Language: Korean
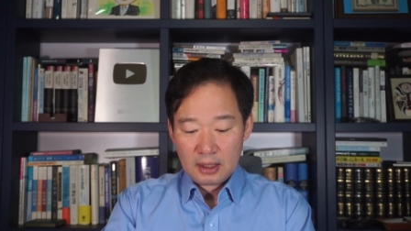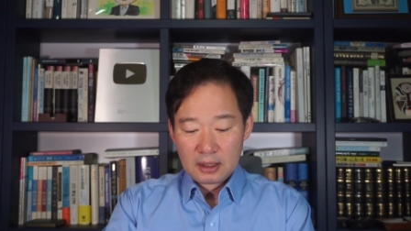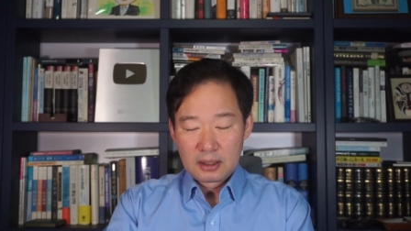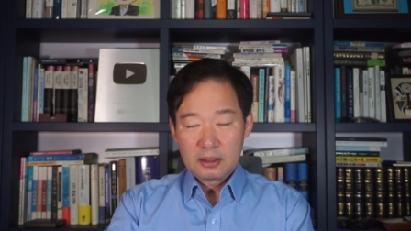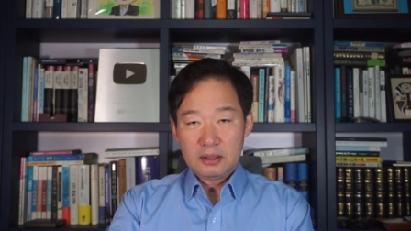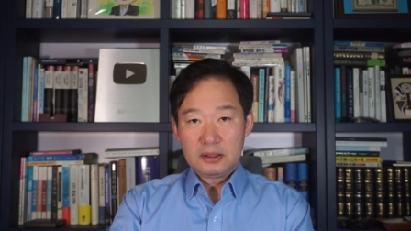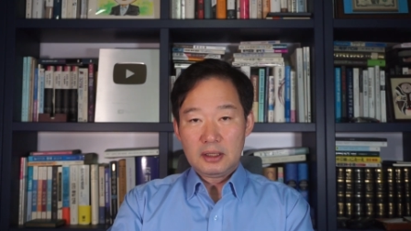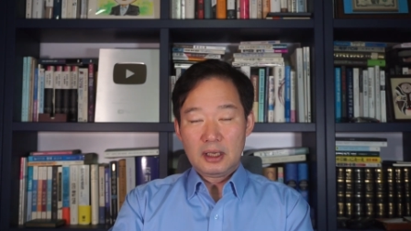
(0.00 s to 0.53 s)

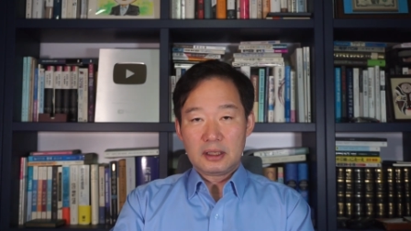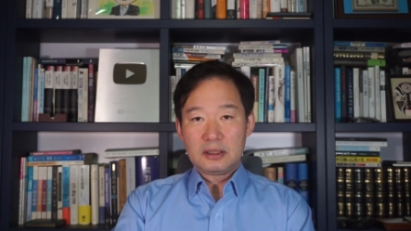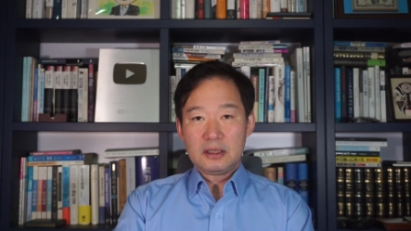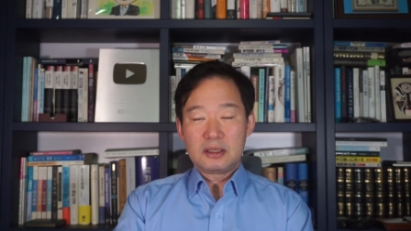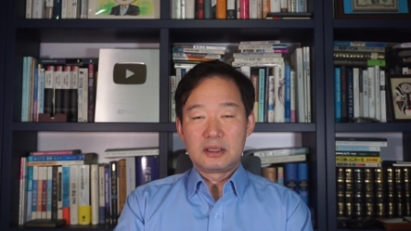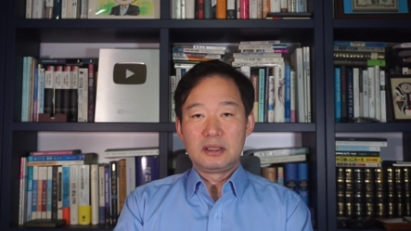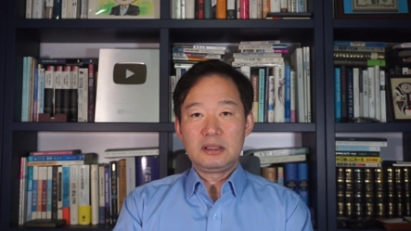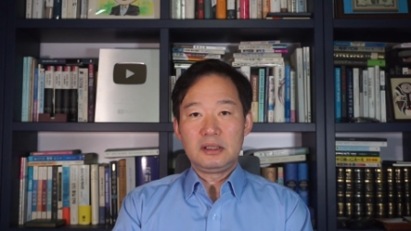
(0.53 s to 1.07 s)
그런데
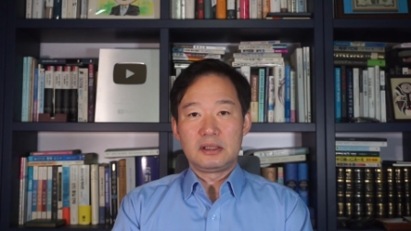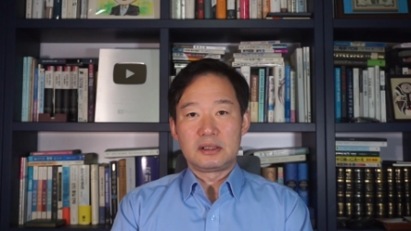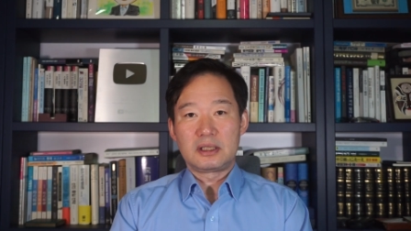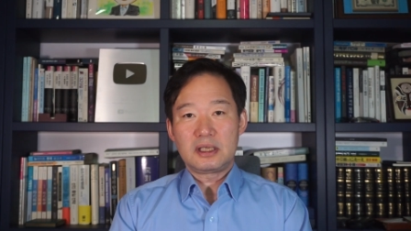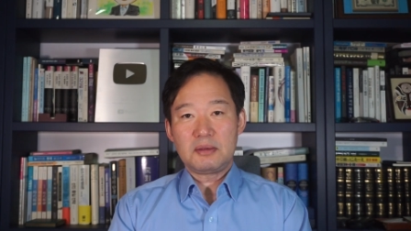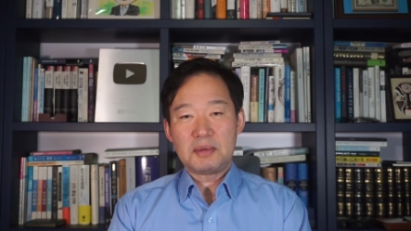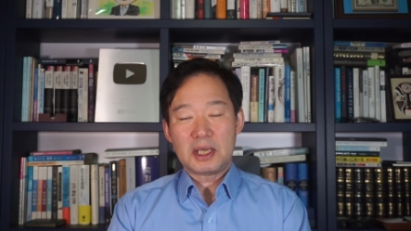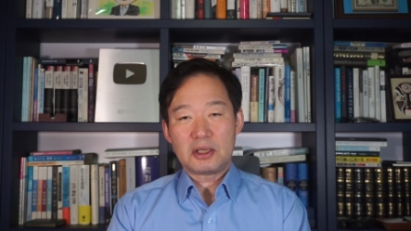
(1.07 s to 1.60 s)
그 글을
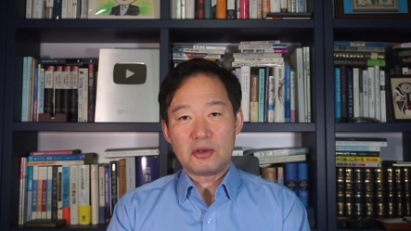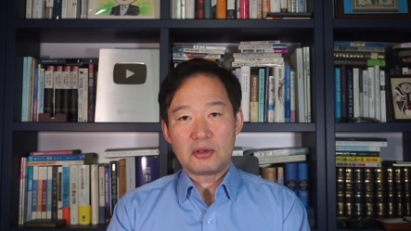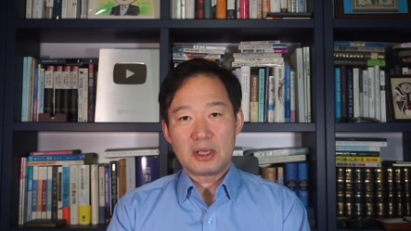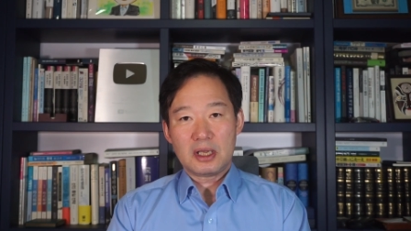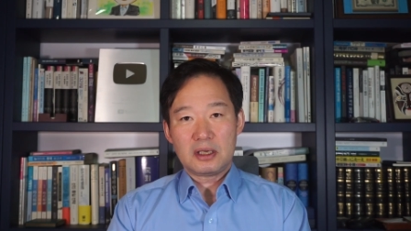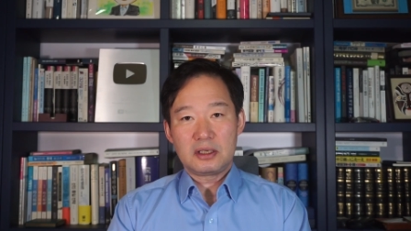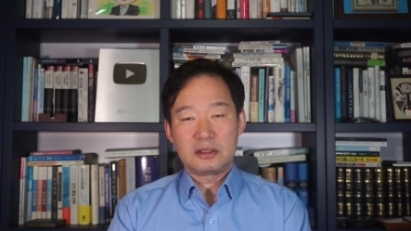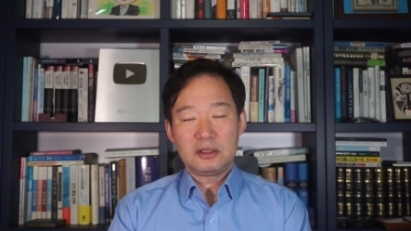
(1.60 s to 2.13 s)
200여
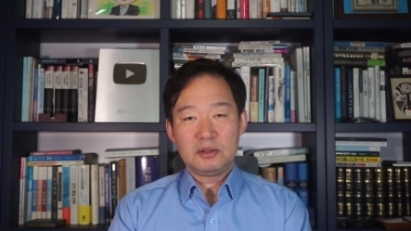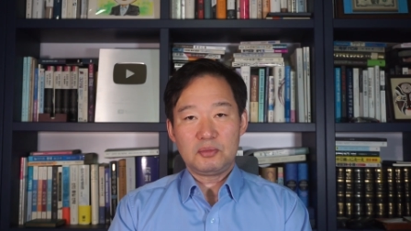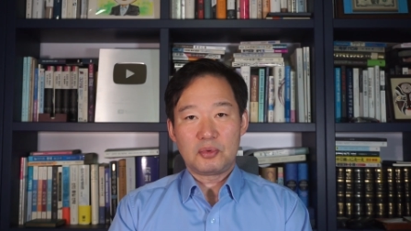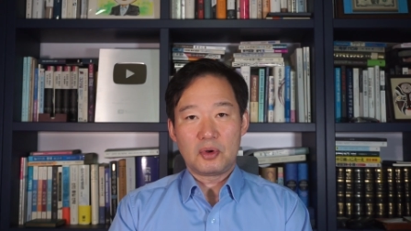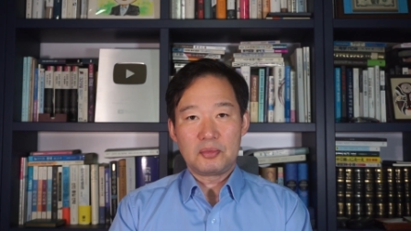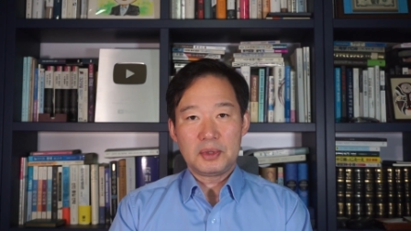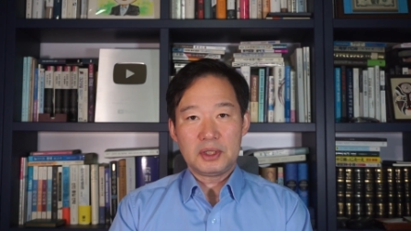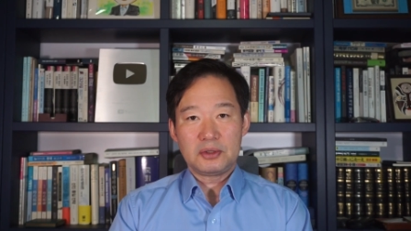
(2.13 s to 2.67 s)
개의 글을
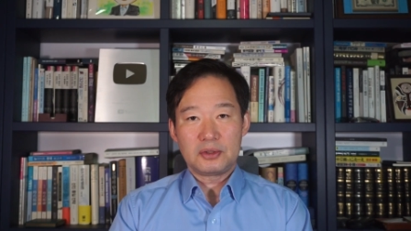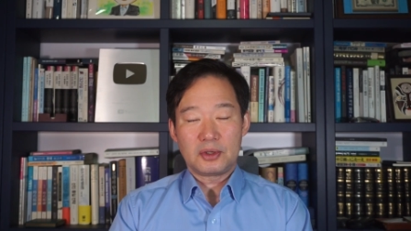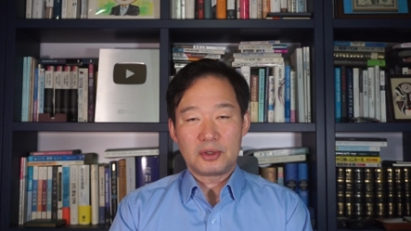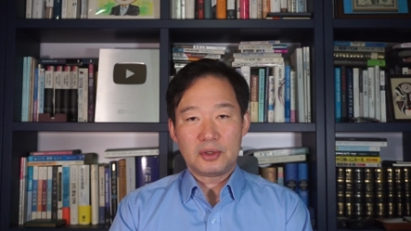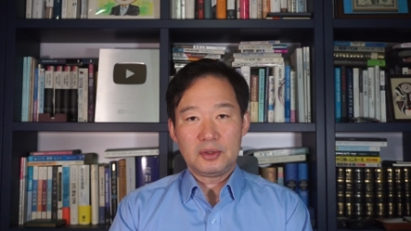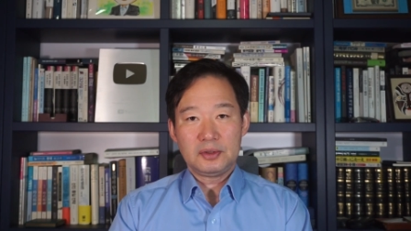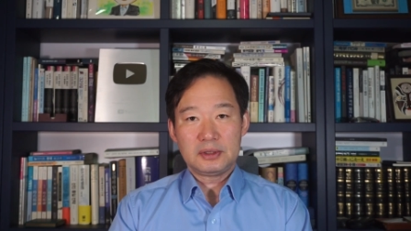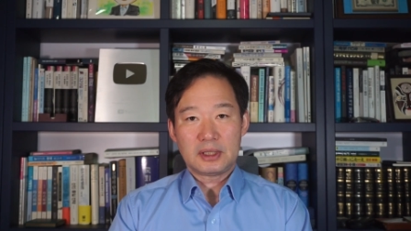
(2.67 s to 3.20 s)

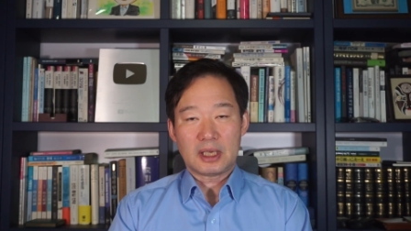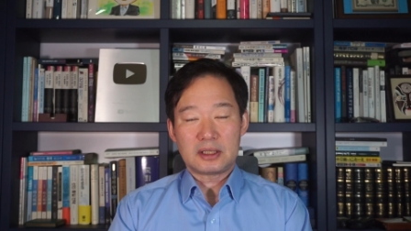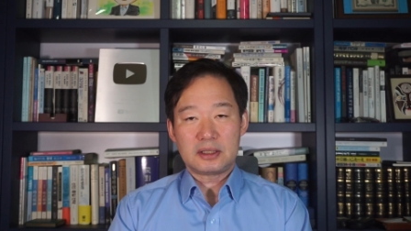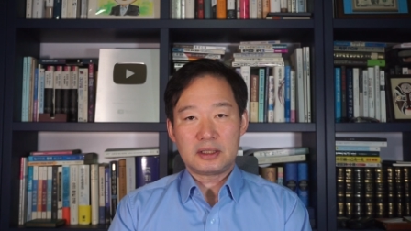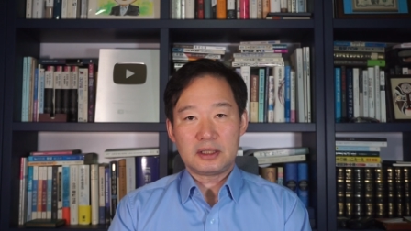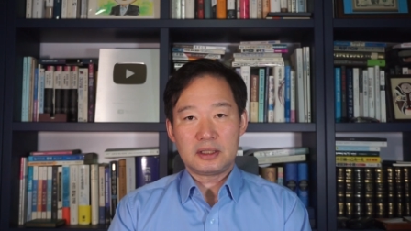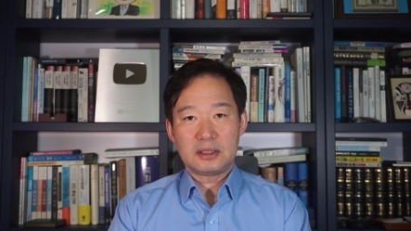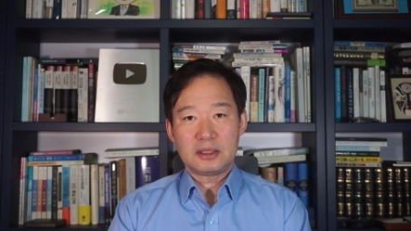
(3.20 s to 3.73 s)
보면요
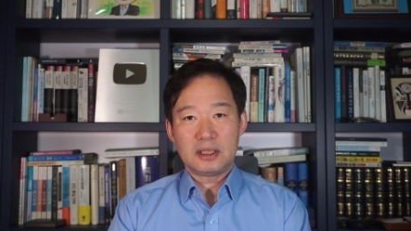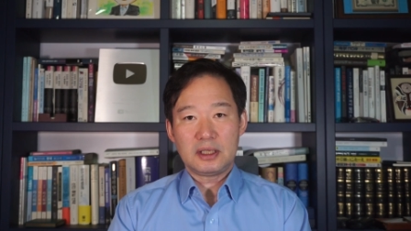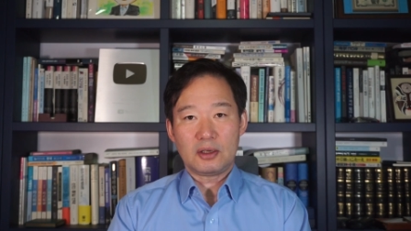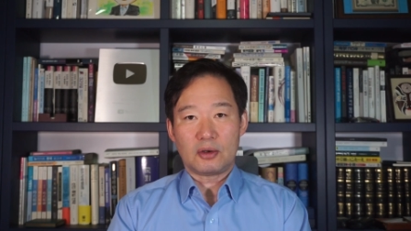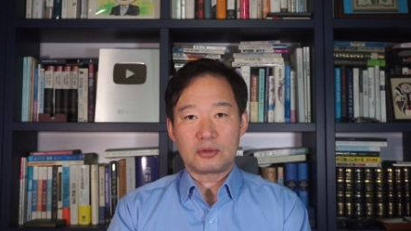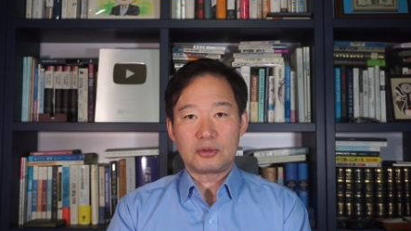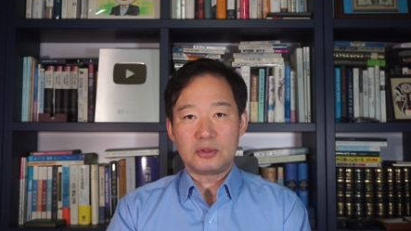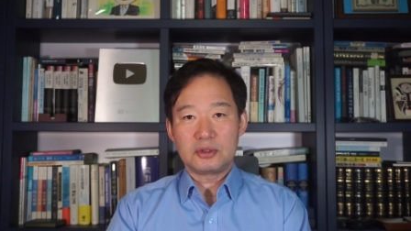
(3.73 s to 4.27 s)
자신이
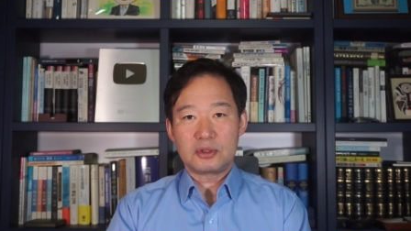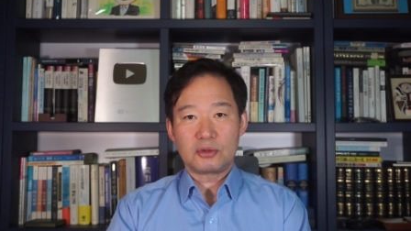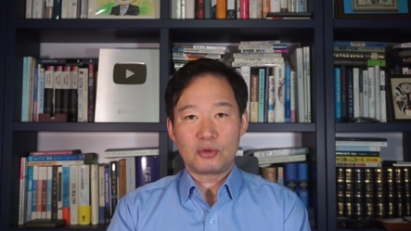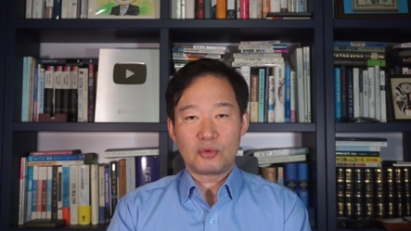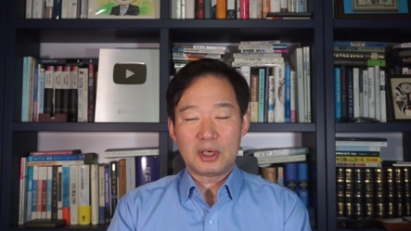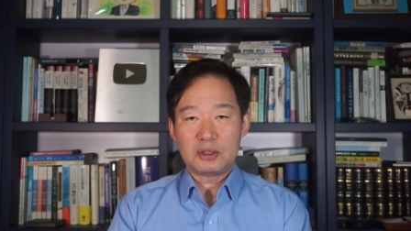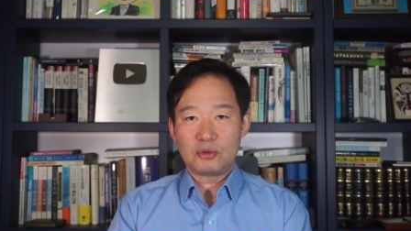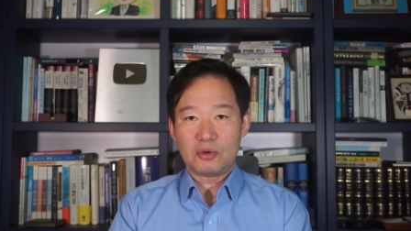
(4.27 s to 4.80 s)
어떤
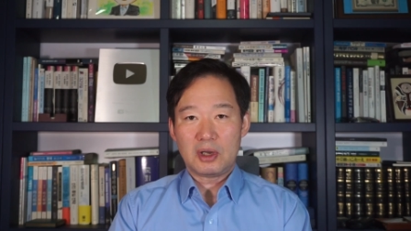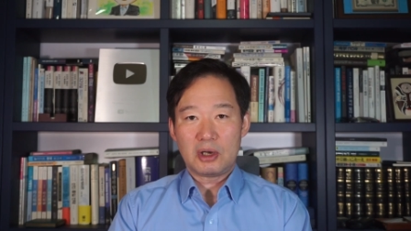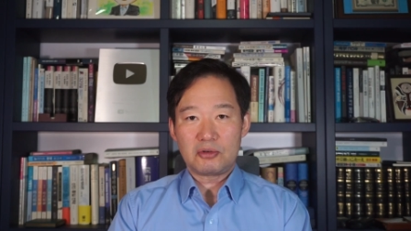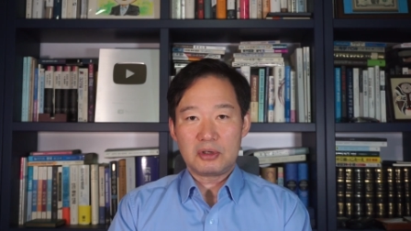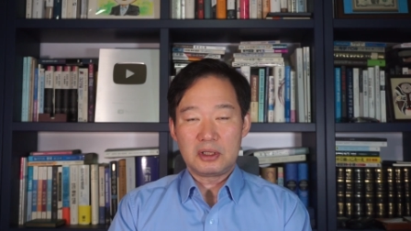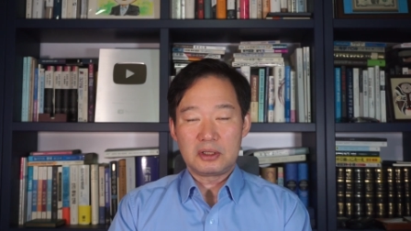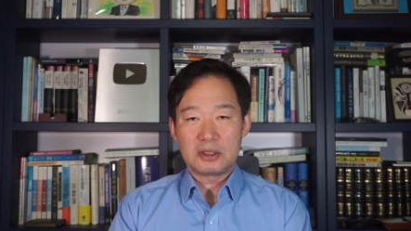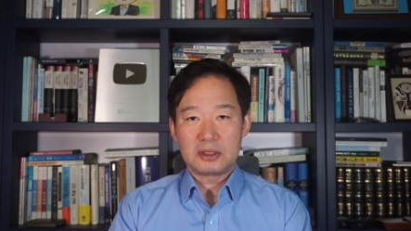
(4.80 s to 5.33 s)
식으로
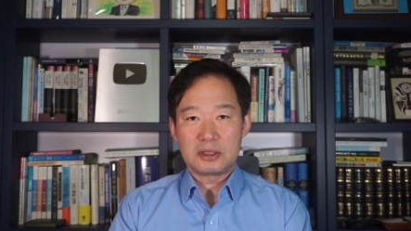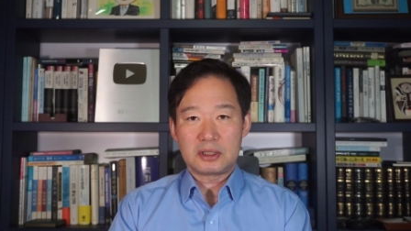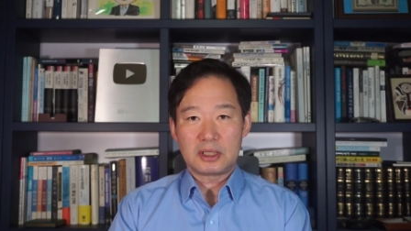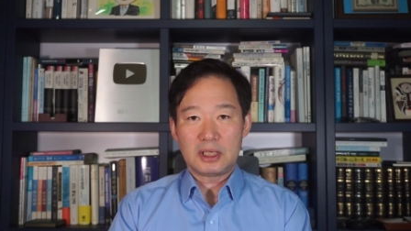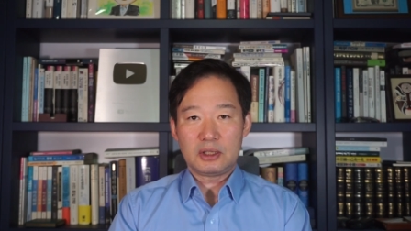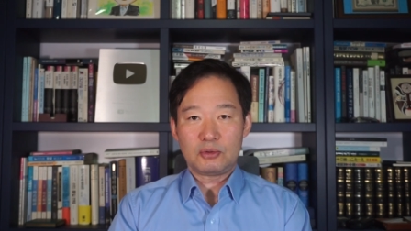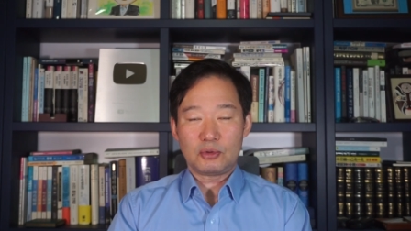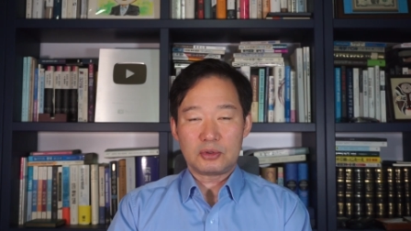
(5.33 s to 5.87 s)
활동하고
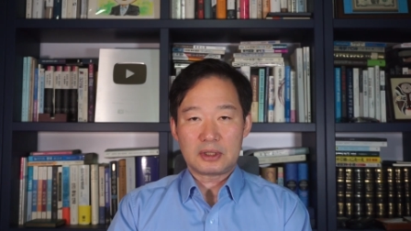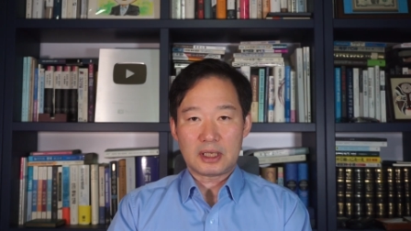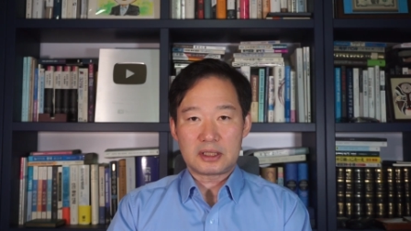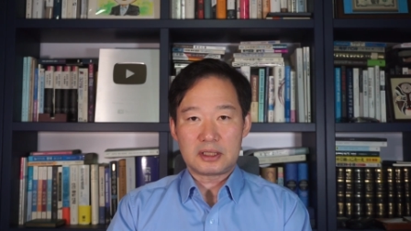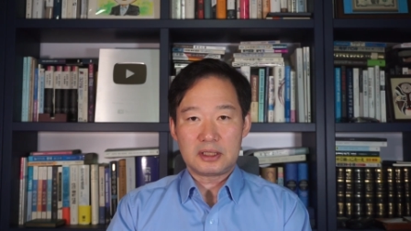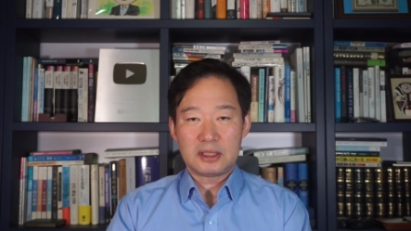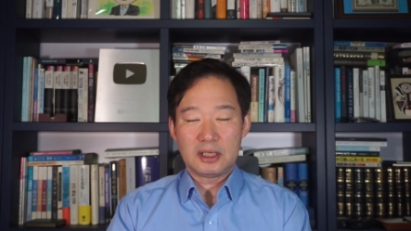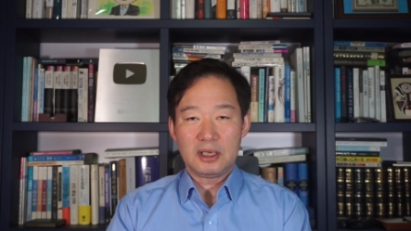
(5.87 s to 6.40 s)
있는지 또
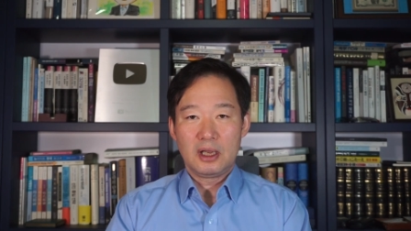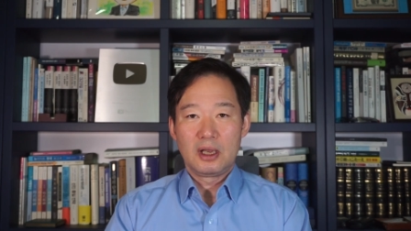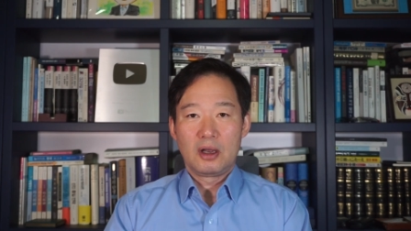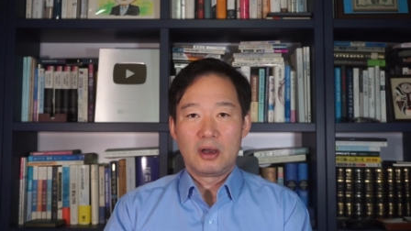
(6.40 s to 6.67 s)
자신이